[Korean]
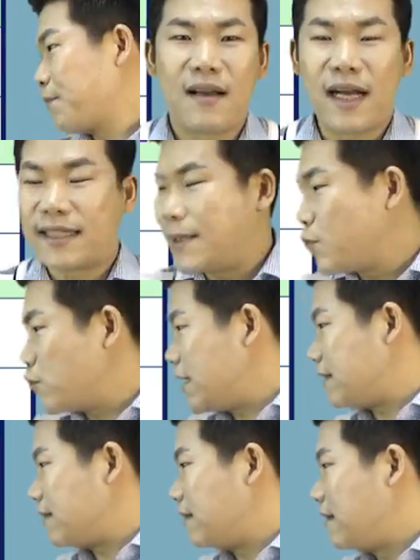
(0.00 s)

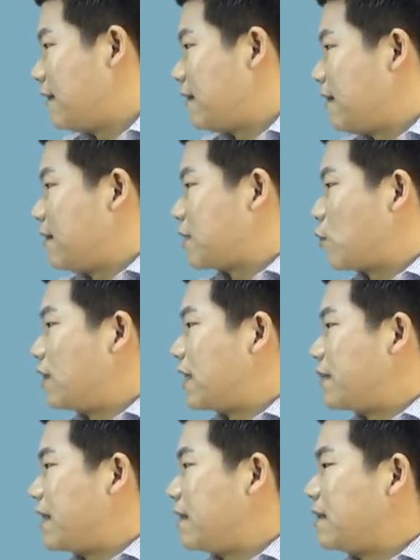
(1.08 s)
강남구는 전월
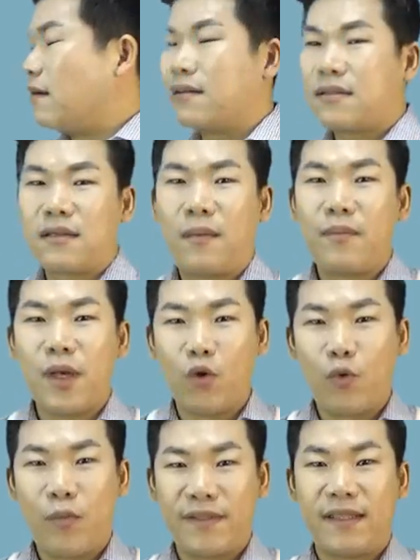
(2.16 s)
대비
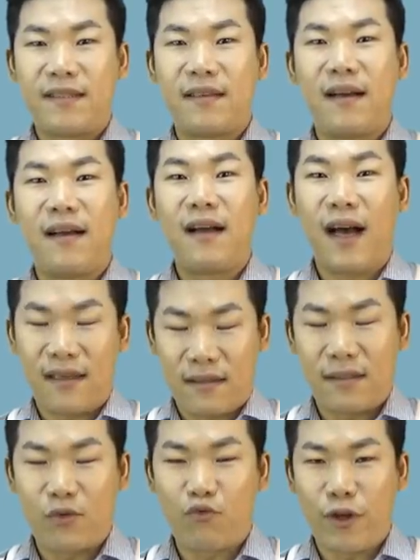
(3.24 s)
0.09%가
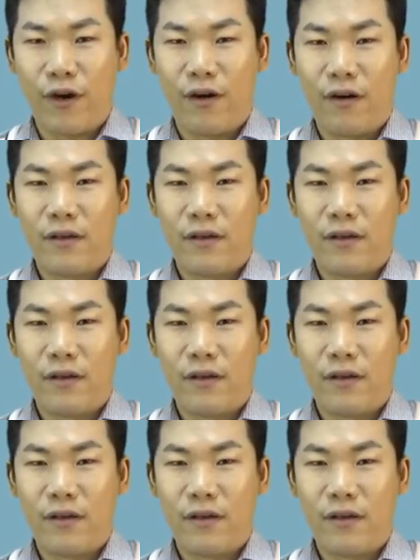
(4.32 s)
하락을 했고요.